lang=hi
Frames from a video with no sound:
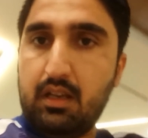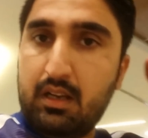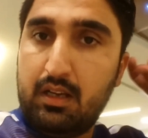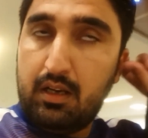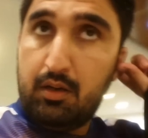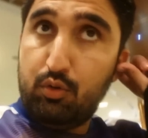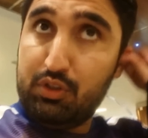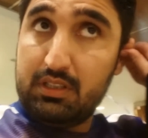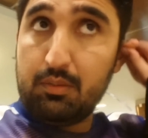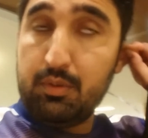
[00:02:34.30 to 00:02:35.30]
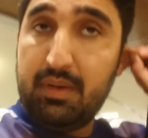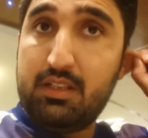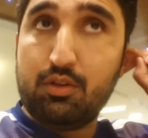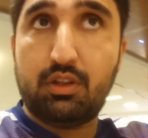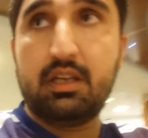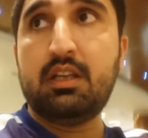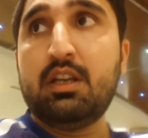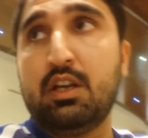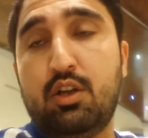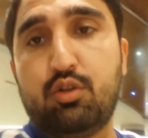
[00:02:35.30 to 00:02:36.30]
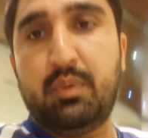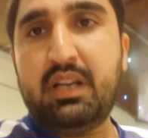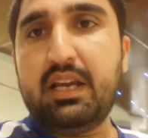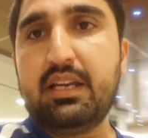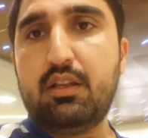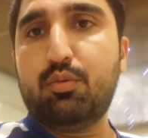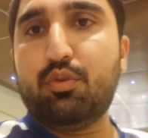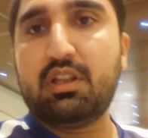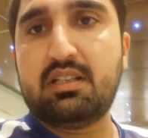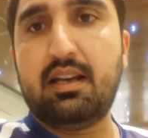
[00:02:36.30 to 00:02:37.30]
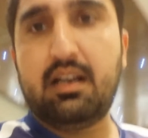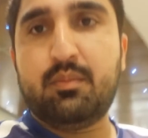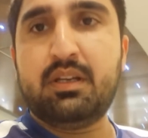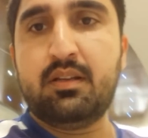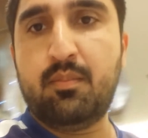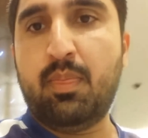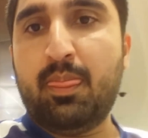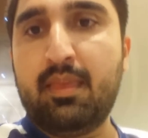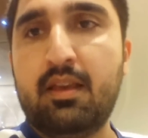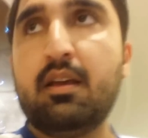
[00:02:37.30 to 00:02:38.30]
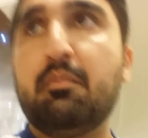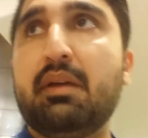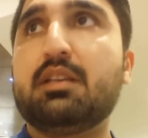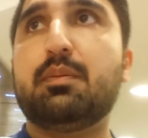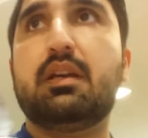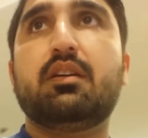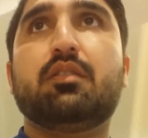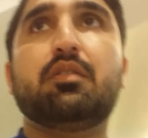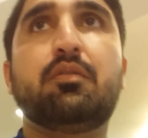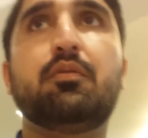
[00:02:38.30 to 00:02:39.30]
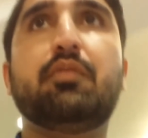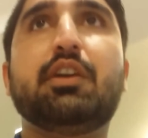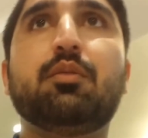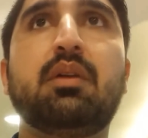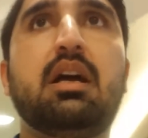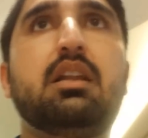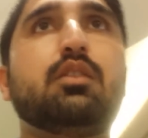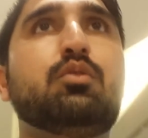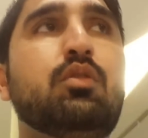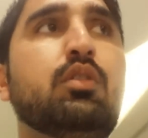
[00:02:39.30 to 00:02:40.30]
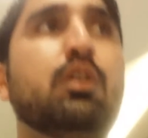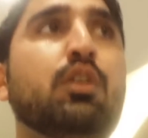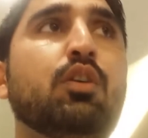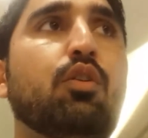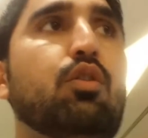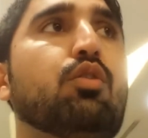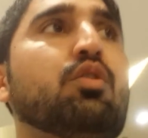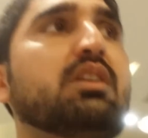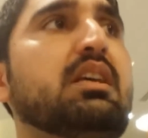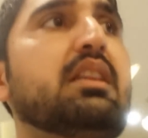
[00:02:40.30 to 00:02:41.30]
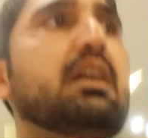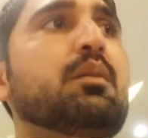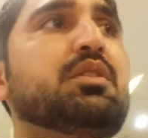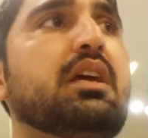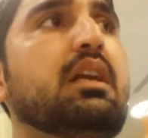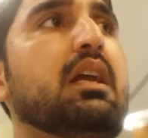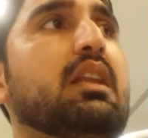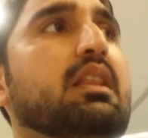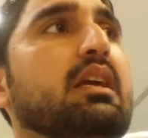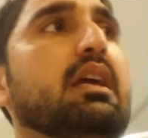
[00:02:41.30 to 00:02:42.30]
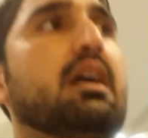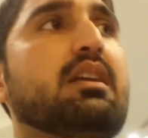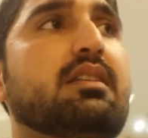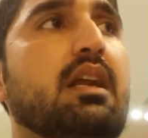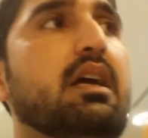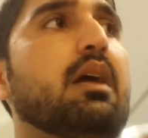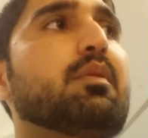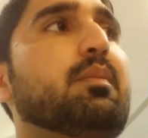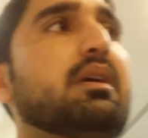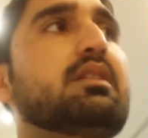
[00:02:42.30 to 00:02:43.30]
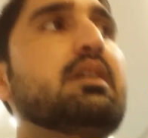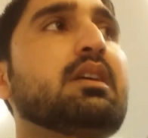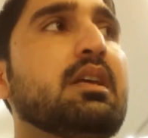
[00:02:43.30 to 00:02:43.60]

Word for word: आ, उसी हिसाब से पैसे होते हैं तो मैंने कह रही ये तो बहुत अच्छा काम है मैं इस पर एक वीडियो बना लेता हूँ और लोगों के साथ ये काम शेयर कर लेते हैं कि इस तरह अगर आपके पास